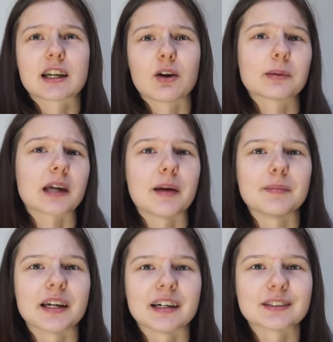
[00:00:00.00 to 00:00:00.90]
glaube ich, einem
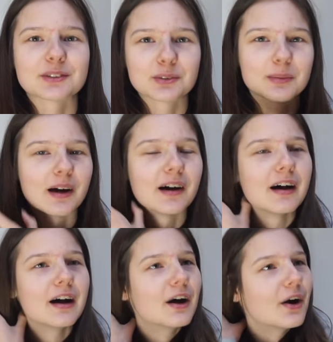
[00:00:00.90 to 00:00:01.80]
Jahr drüber
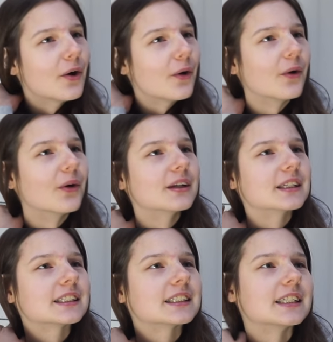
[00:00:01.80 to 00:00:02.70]

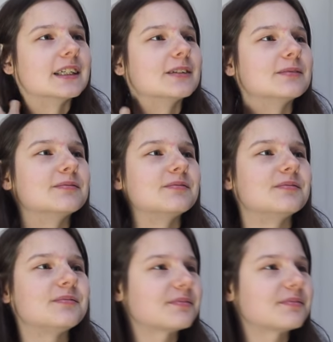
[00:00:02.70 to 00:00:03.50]
und ähm,